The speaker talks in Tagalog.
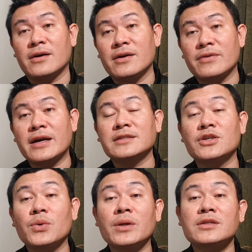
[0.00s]
Alright,
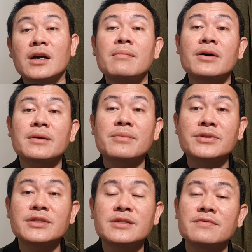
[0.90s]
so we'll talk about
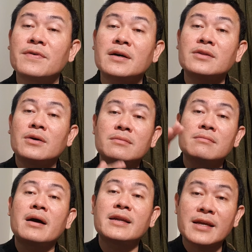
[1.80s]
emergency fund on
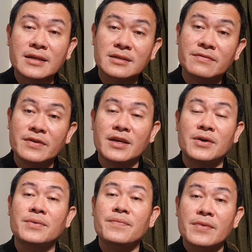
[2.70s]
my next
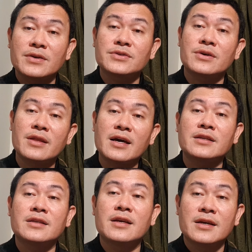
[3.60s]
video so
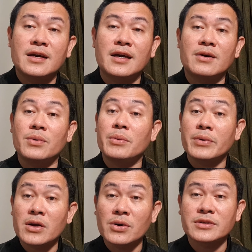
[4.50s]
that uh, we
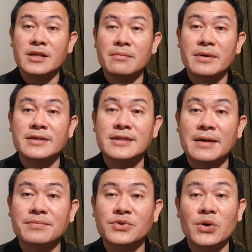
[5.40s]
will go step by
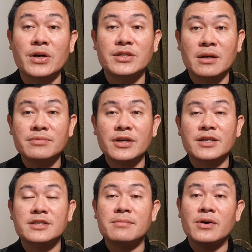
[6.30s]
step. So our subject
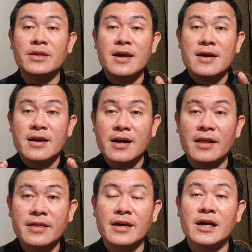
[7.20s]
is about
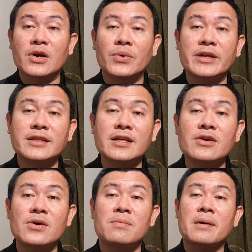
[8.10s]
healthcare. Ulitin
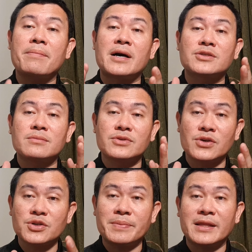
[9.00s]
ko, pagpasok mo
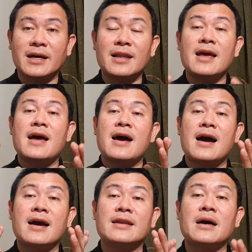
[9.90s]
sa hospital,
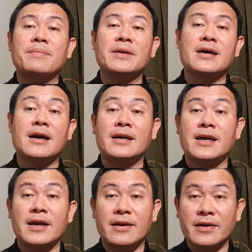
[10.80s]
ang hanapin ay
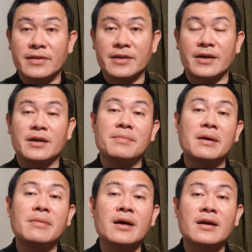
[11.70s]
healthcare.
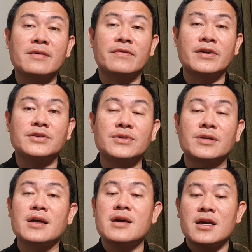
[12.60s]
Iba-ibang coverage
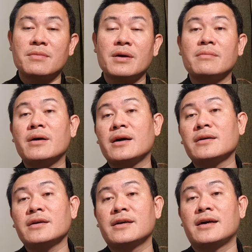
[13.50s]
yon
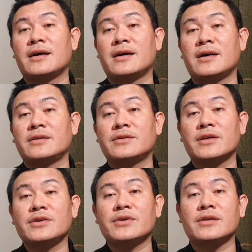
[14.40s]
Iba-ibang, uh, ano
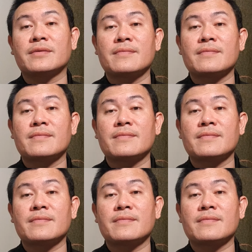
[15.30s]
rin yon